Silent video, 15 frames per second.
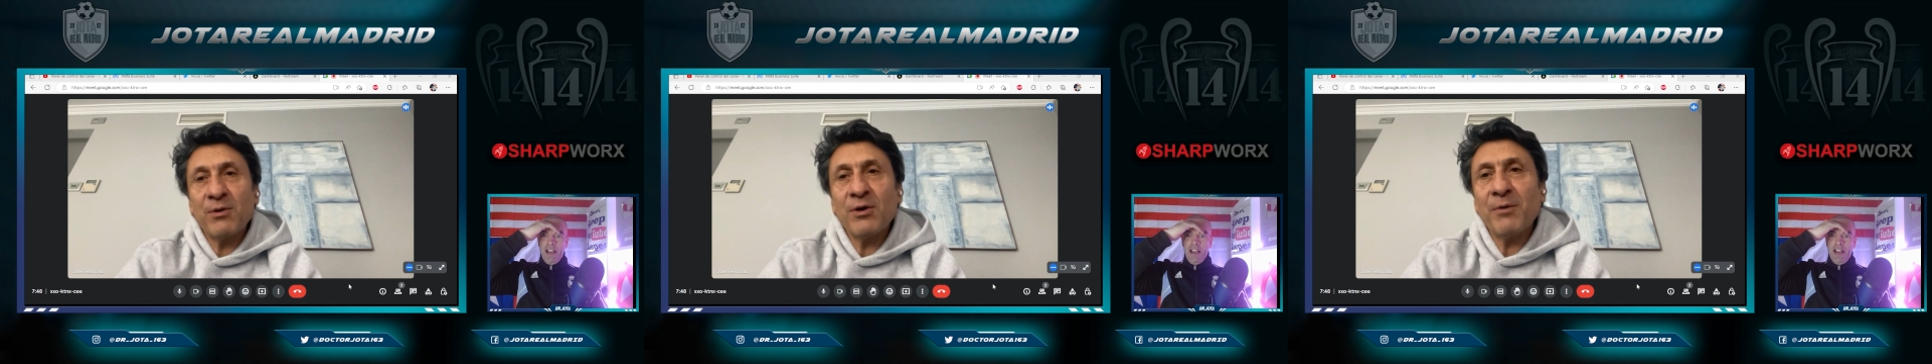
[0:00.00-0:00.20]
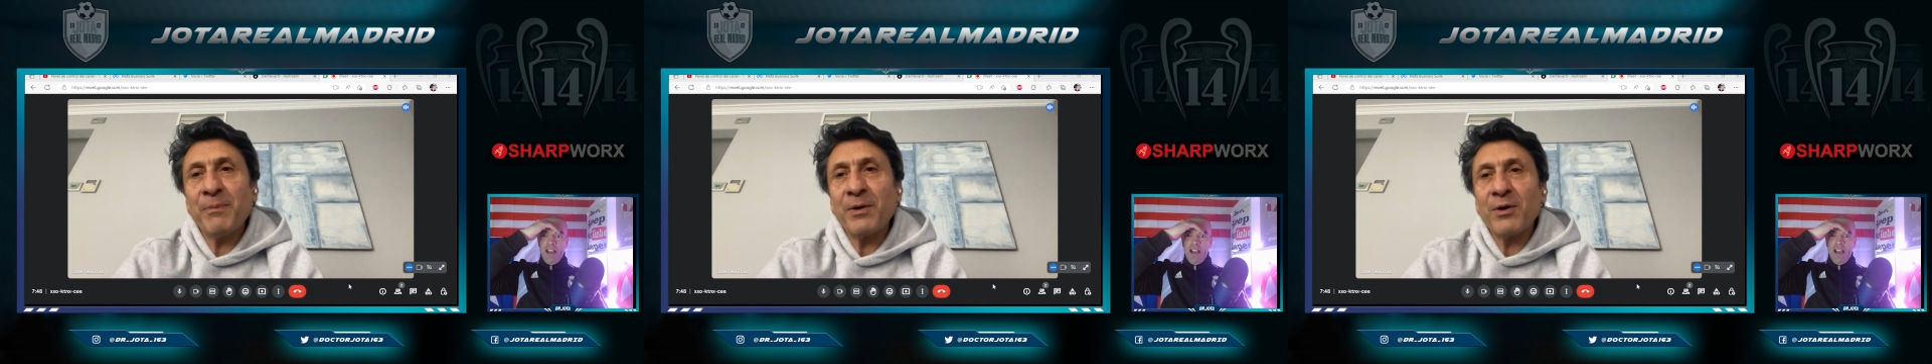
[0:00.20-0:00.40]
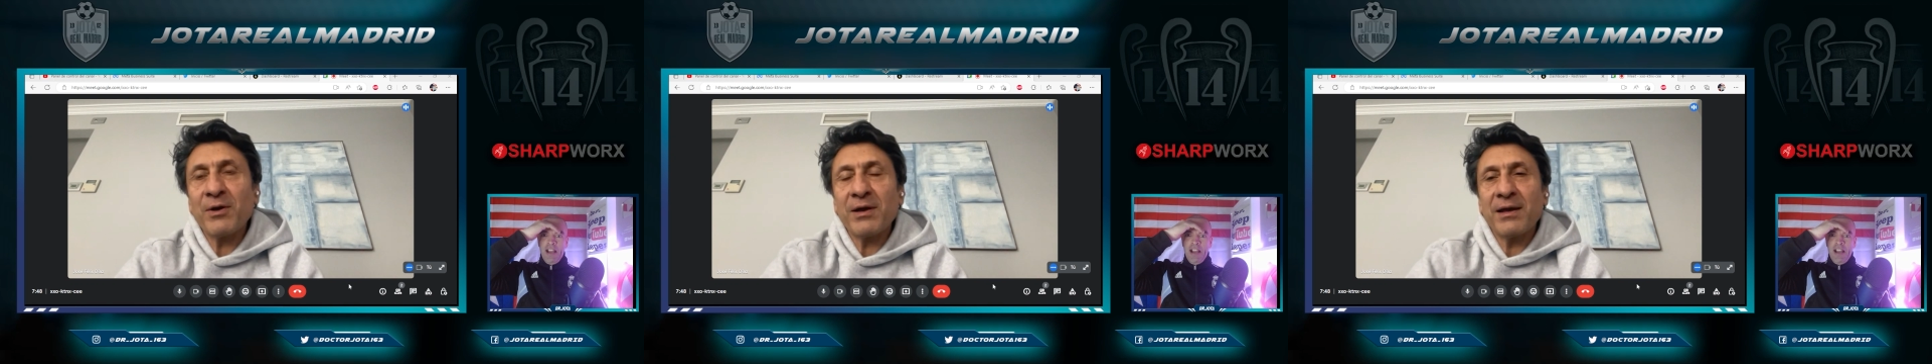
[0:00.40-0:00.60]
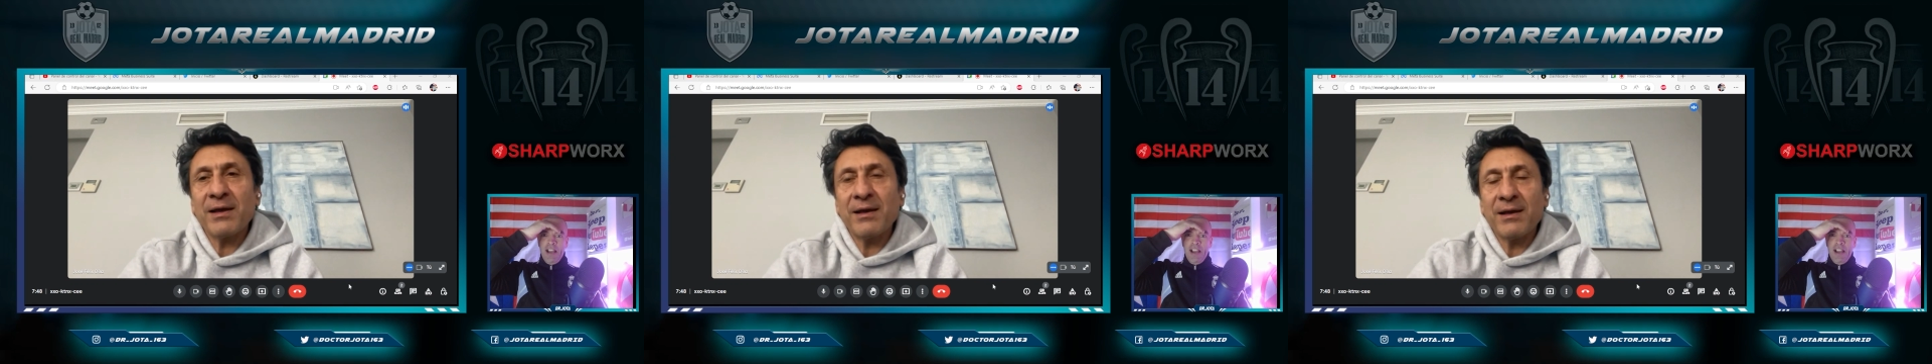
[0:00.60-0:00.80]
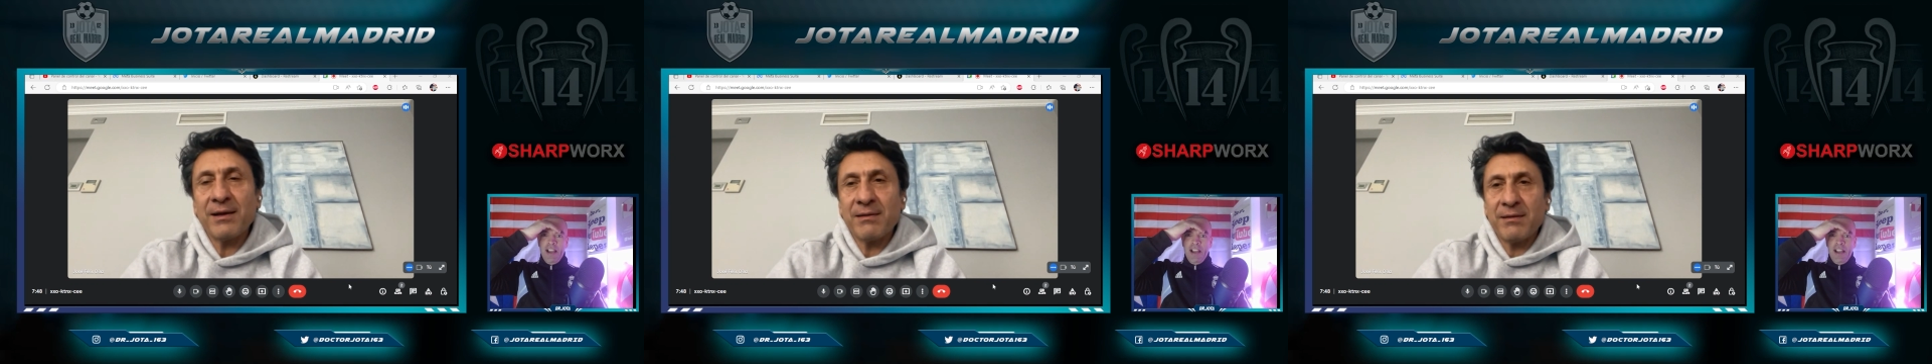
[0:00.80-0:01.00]
Me recibió
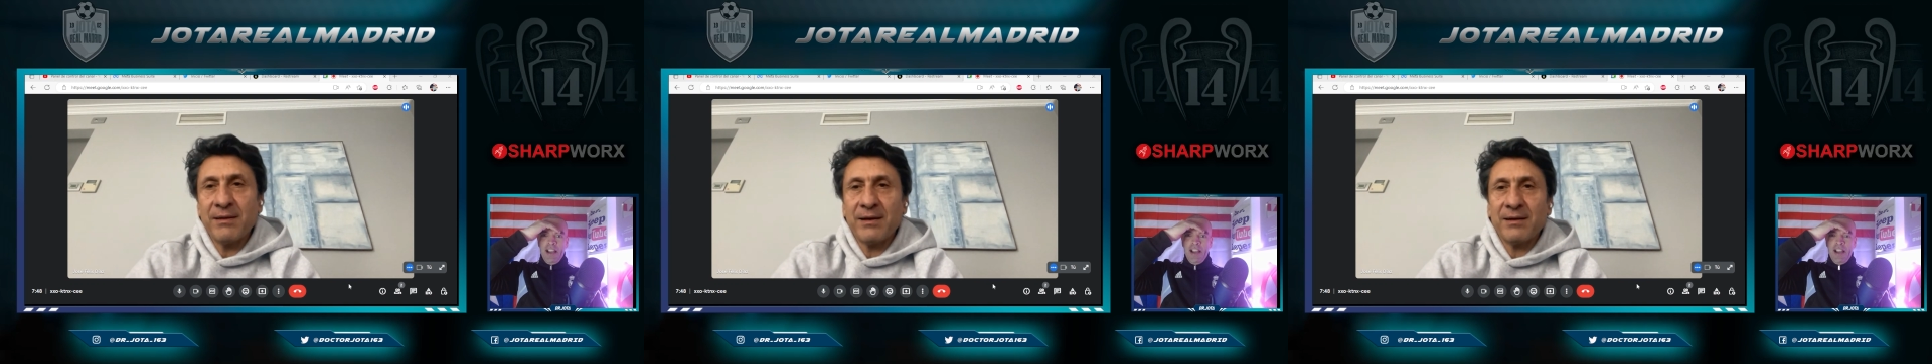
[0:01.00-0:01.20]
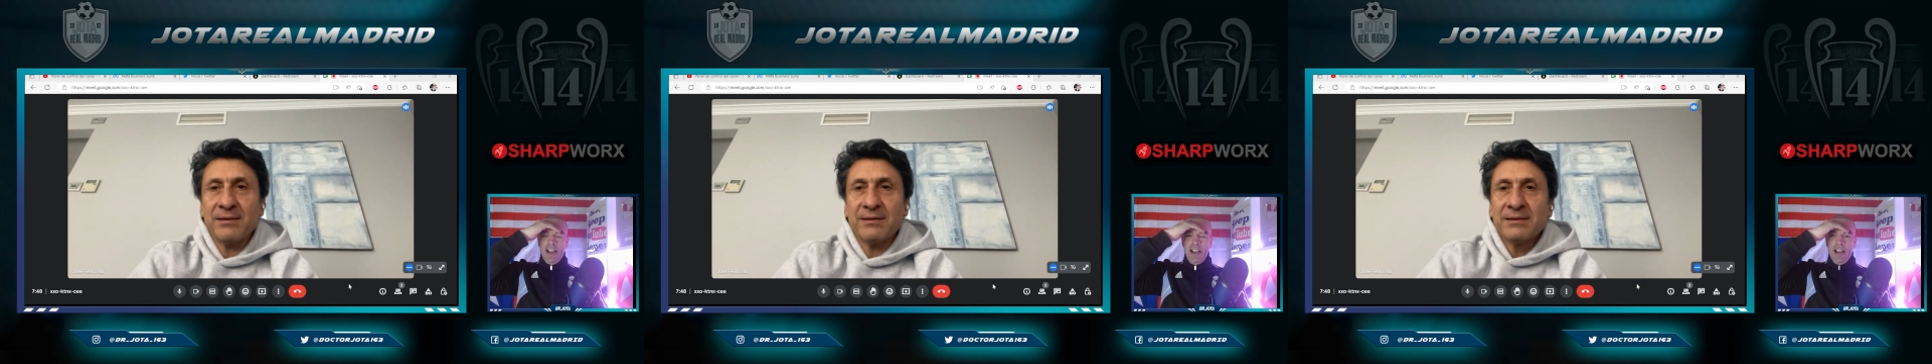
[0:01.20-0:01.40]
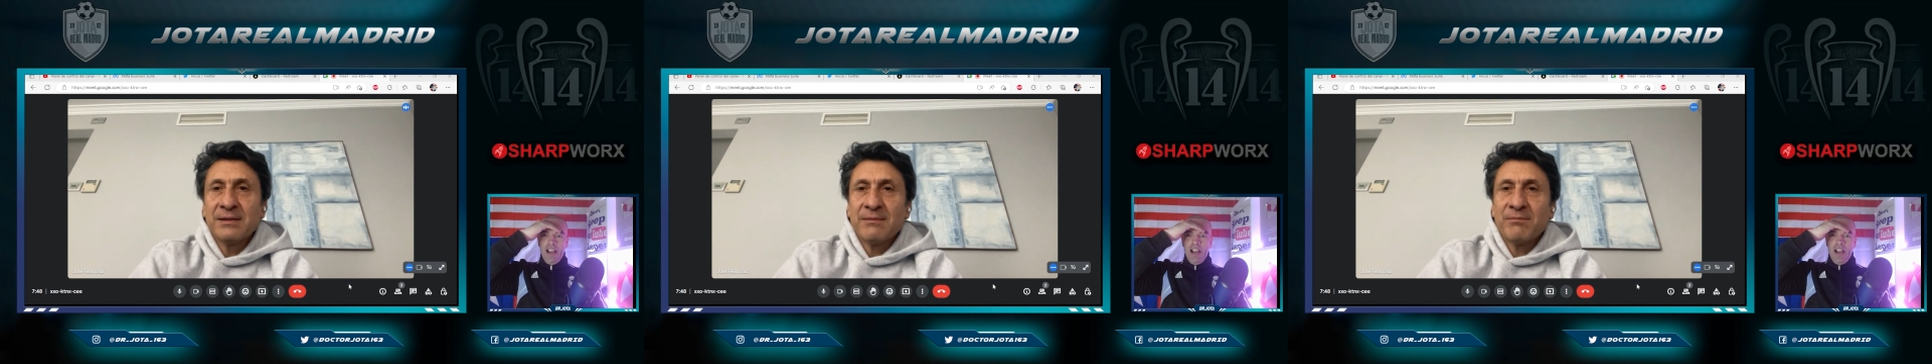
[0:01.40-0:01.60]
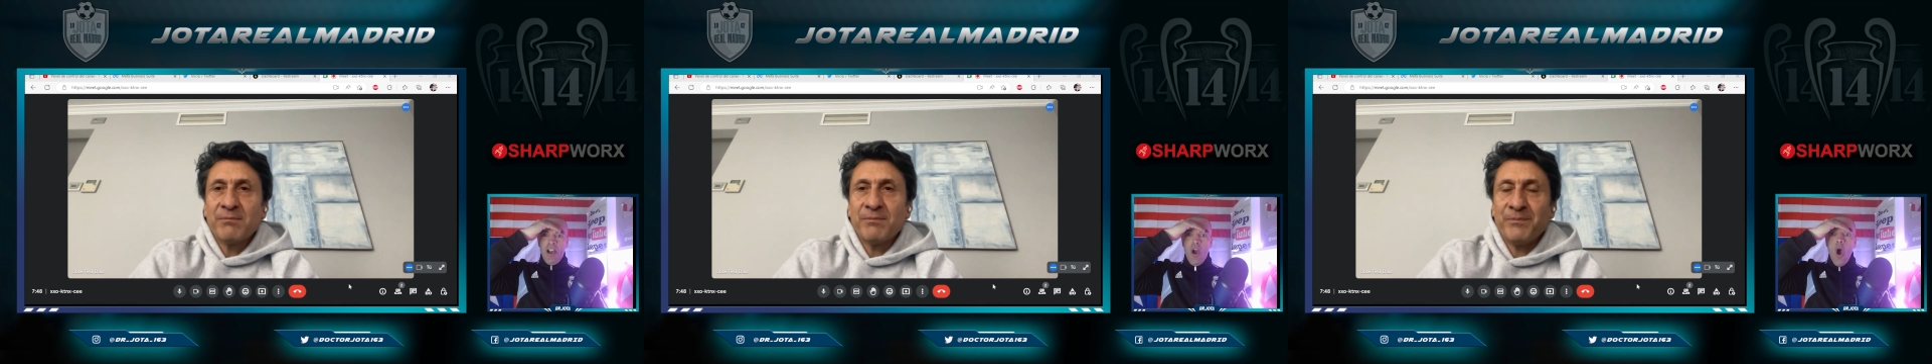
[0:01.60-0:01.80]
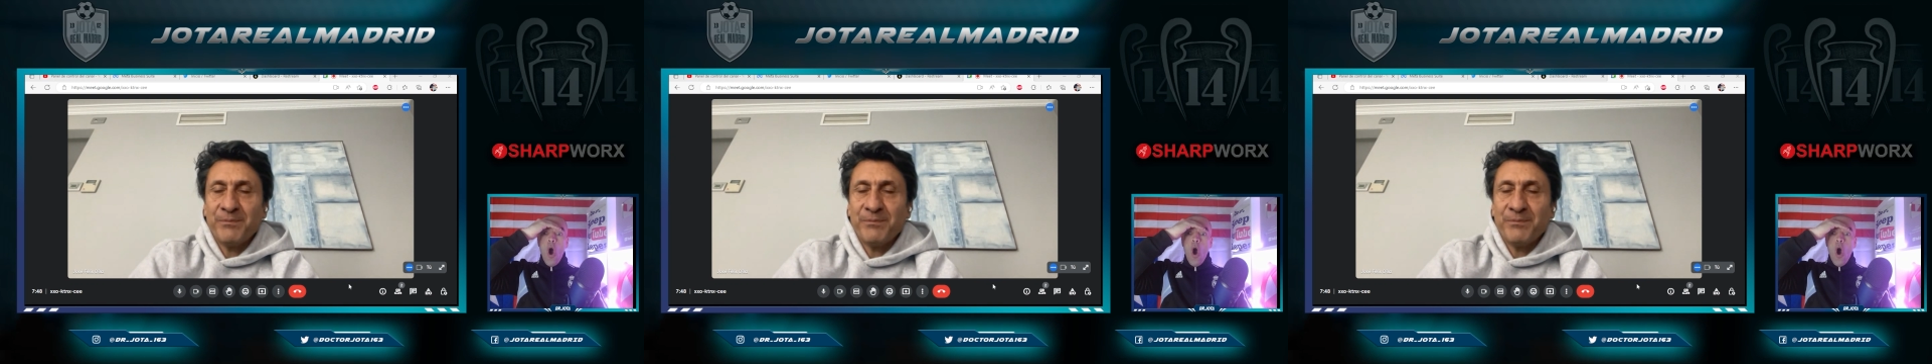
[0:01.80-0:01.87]
peor que, que Zidane.